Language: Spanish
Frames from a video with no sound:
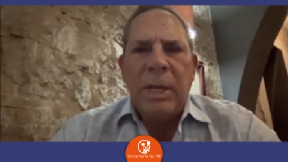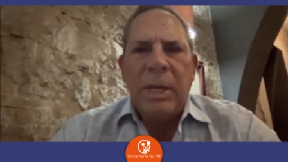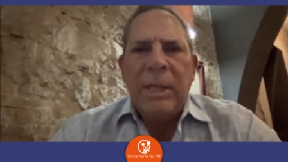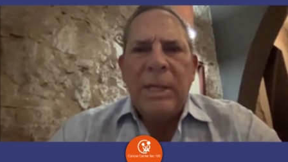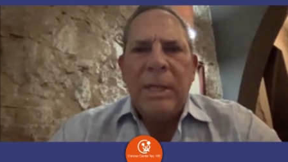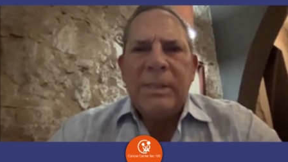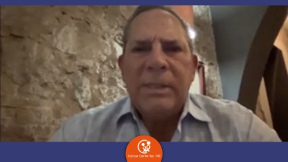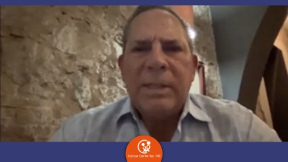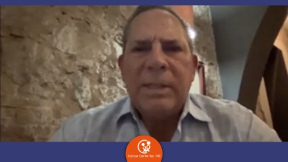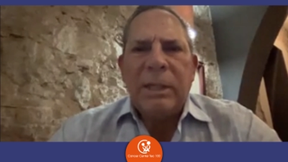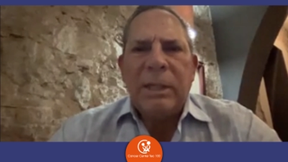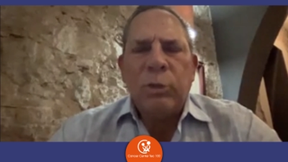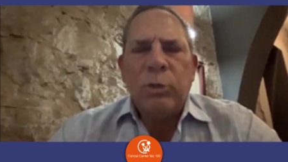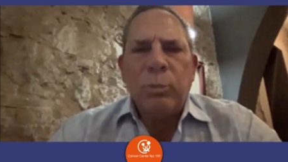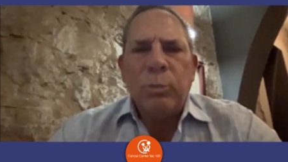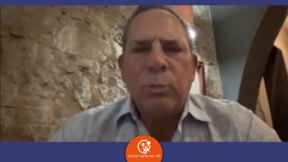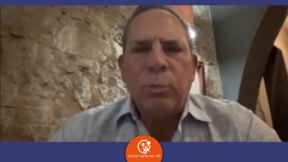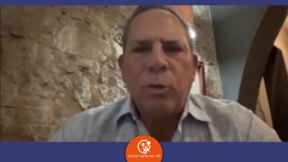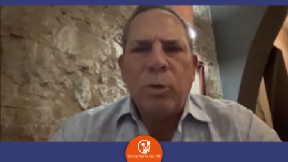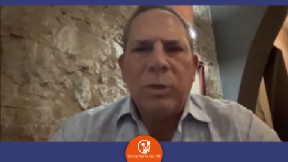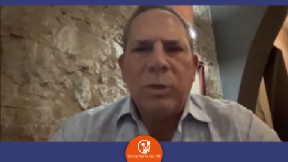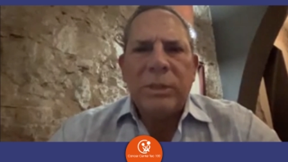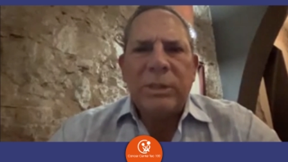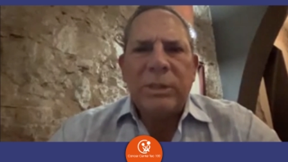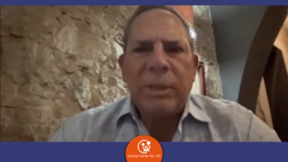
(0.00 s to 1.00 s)
Si el
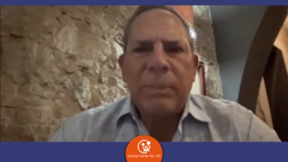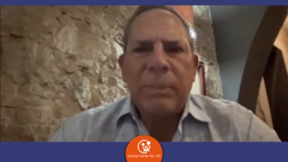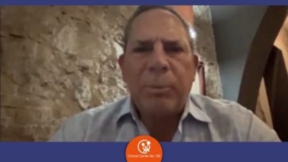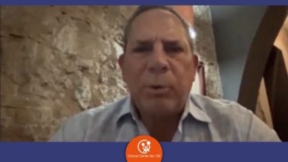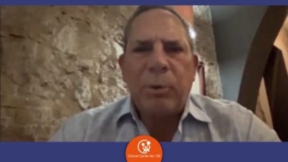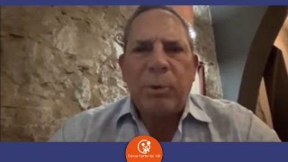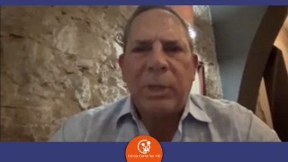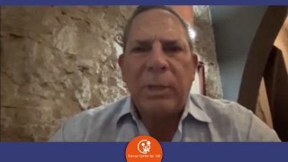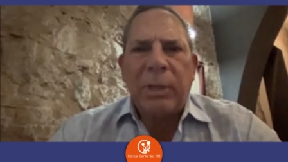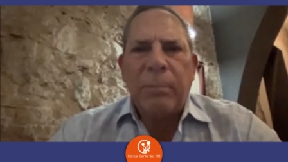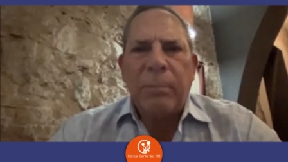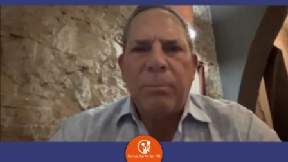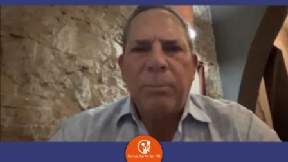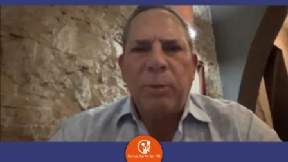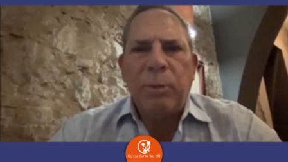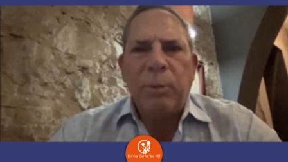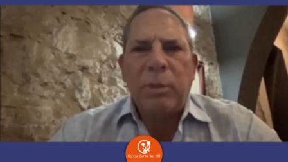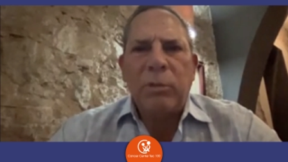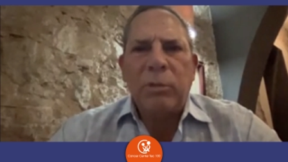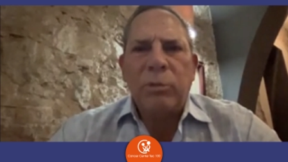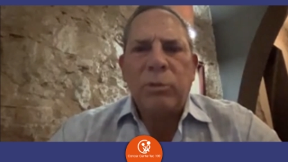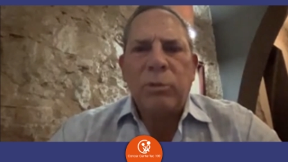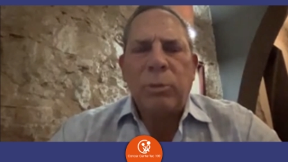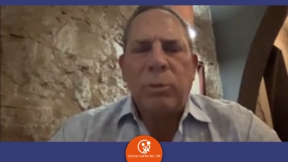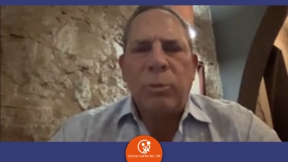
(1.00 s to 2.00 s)
tumor está, por ejemplo, en
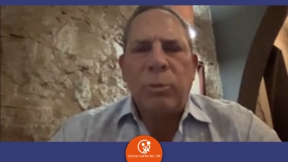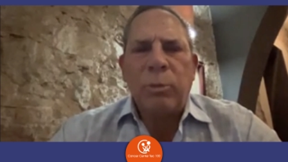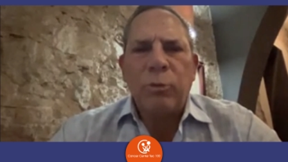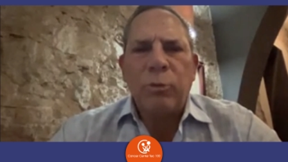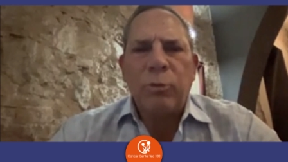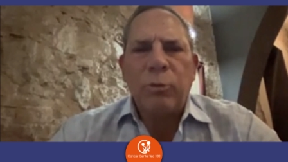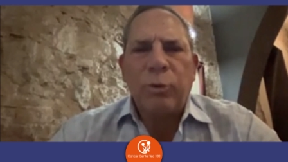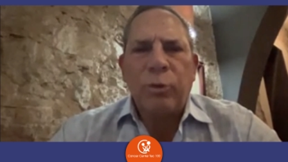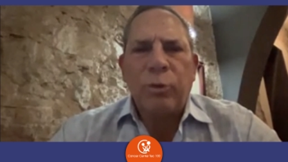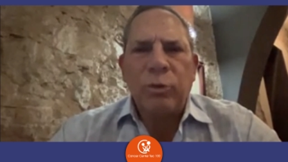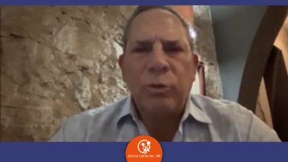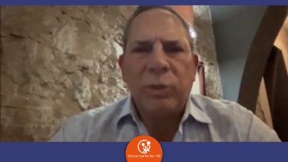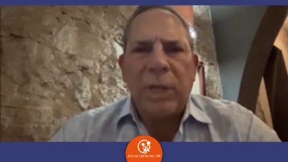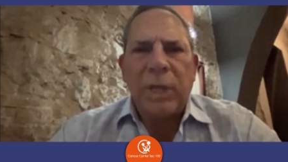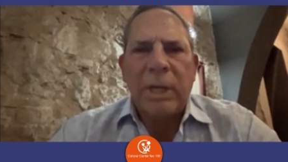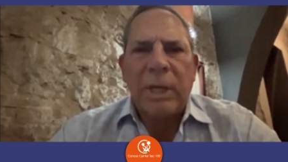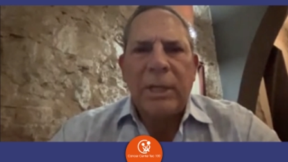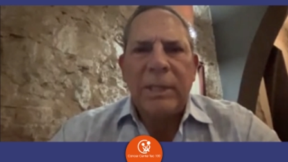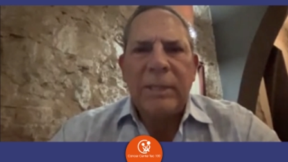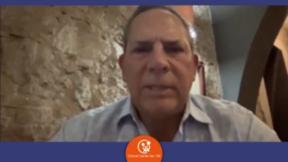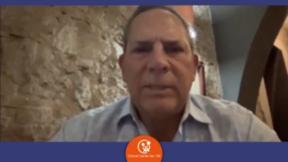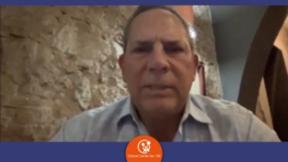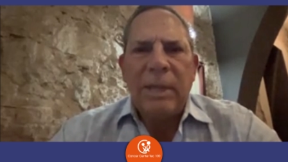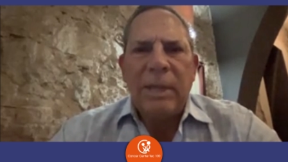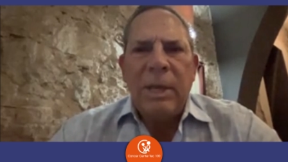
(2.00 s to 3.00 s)
los lóbulos
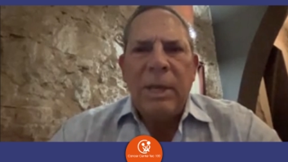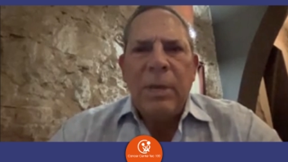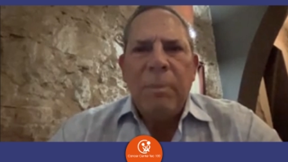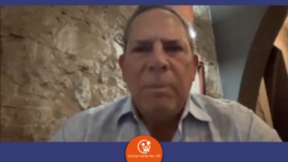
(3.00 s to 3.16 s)
frontales,